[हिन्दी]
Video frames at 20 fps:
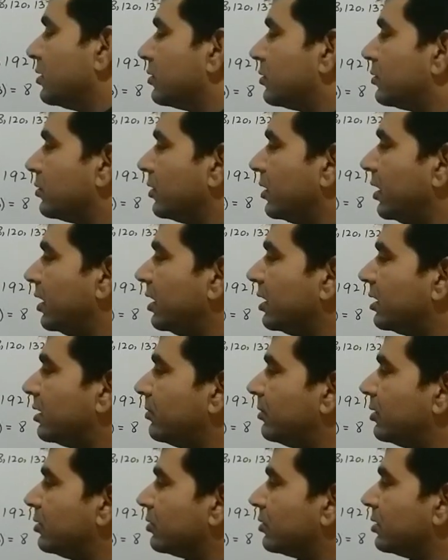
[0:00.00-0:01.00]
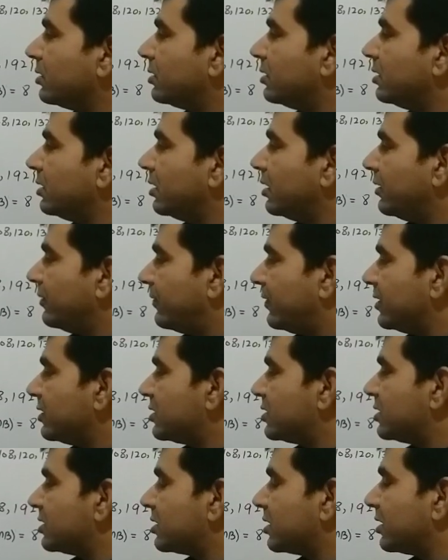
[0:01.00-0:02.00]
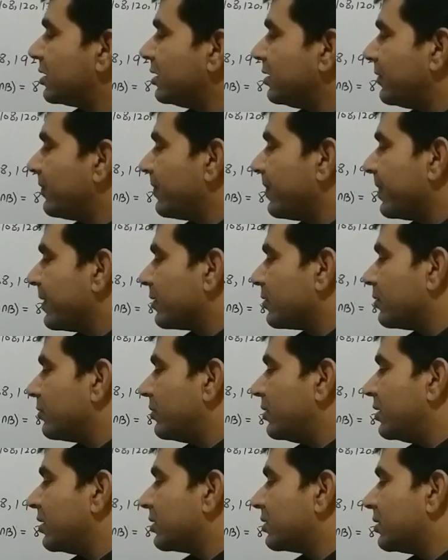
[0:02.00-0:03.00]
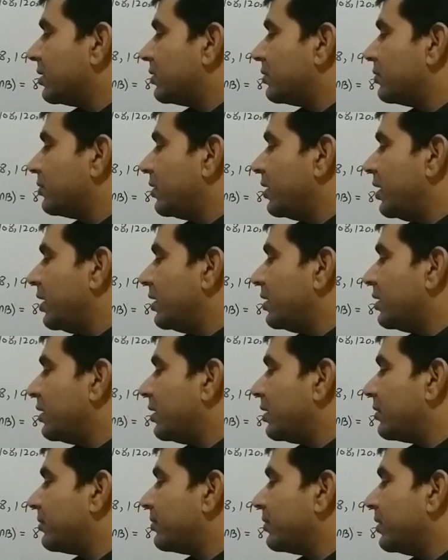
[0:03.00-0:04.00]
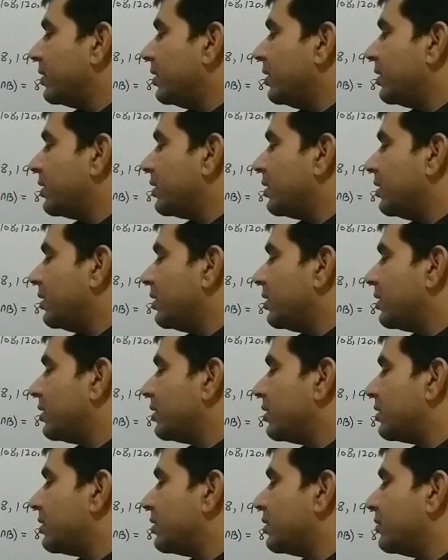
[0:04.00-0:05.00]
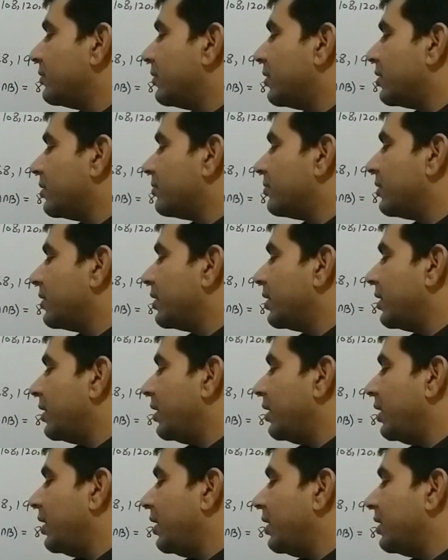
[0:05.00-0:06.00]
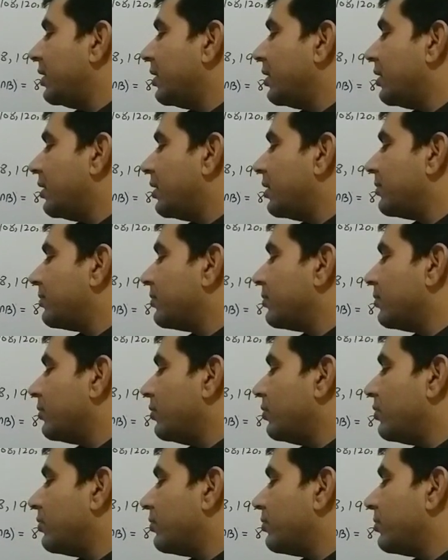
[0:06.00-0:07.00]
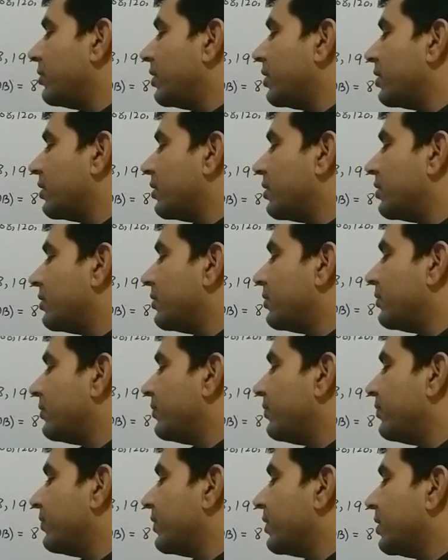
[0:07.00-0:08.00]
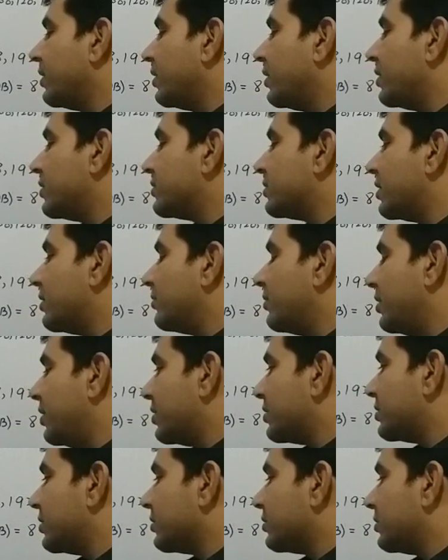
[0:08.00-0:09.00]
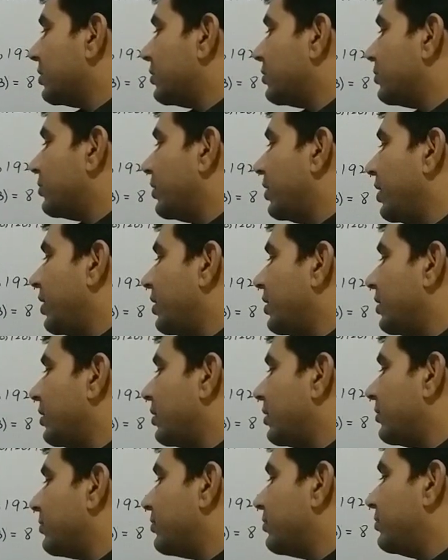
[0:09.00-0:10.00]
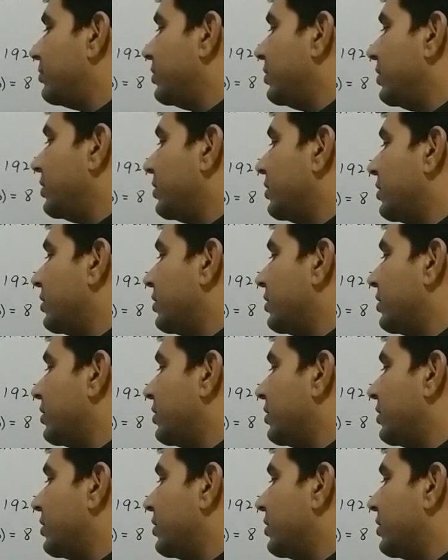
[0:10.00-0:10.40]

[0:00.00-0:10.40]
तो ए की वैल्यू कितनी है पच्चीस है ना तो मैं लिखता हूँ एन ऑफ ए डिवाइड बाई एन ऑफ ओमेगा इस तरह मैं लिख सकता हूँ एन ऑफ बी